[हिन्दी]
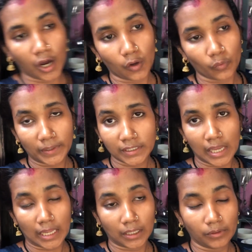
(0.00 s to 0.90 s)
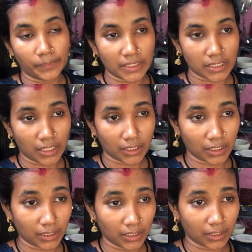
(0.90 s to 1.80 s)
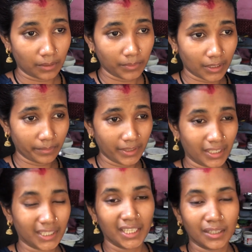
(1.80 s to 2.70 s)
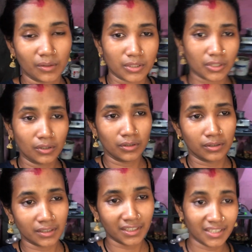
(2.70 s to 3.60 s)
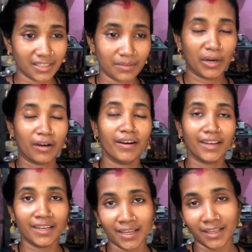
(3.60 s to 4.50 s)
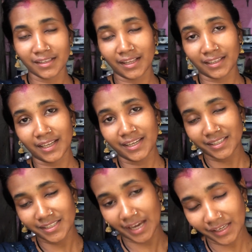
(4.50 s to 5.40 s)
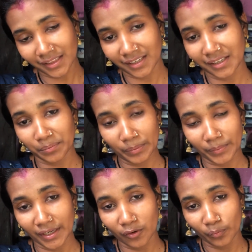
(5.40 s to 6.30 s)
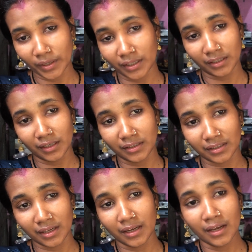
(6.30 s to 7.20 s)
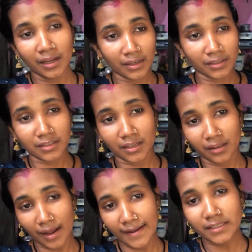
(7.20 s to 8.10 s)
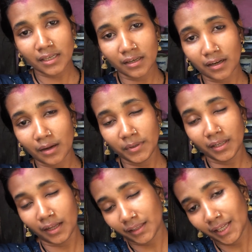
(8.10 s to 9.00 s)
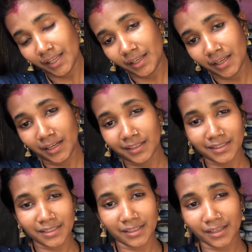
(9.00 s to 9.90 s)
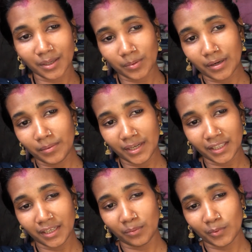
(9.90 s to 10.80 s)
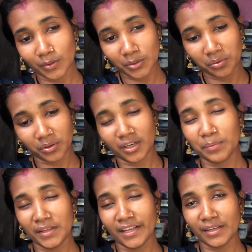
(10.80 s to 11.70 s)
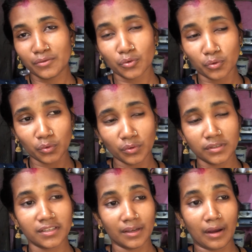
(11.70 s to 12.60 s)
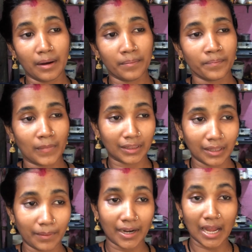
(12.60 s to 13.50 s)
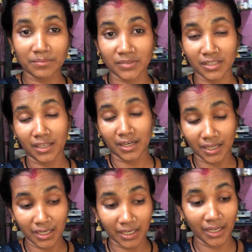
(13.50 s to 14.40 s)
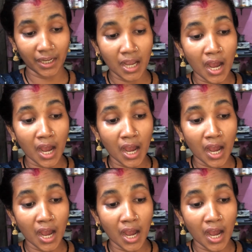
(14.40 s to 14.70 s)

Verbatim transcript: और ऊपर से आरे भी परेशान करते हैं कभी कभी लगता है ना दोस्तों कि भगवान ने लगता है कि सारी तकलीफें मेरे ऊपर ही दे दी है जी ऐसे कभी लगता नहीं है कि जिंदगी में कभी एक दिन हमको छुट्टी मिल जाए सुकून से हम मतलब आराम से रह लें